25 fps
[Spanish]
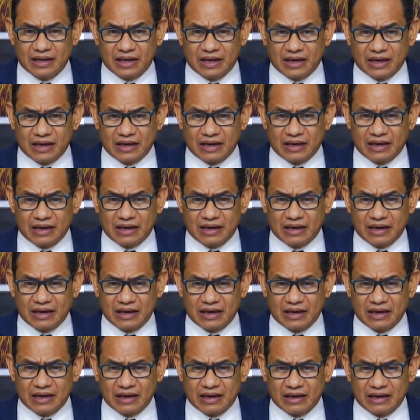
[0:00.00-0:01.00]

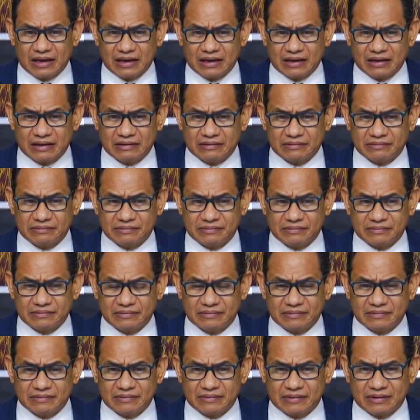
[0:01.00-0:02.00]
eh,
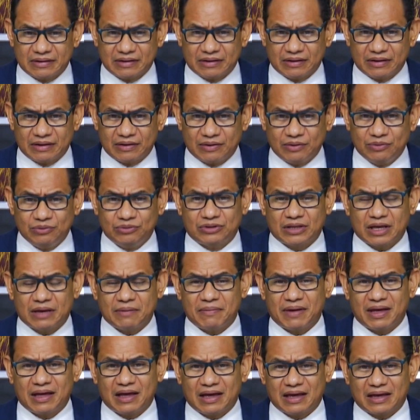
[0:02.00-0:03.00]
un
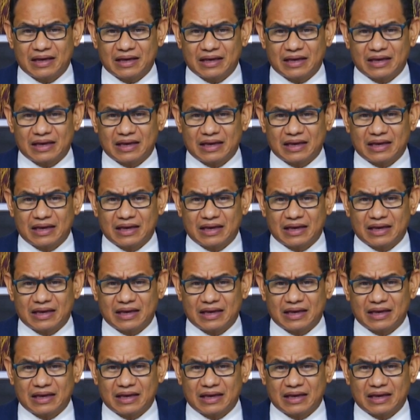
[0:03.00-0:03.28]
tema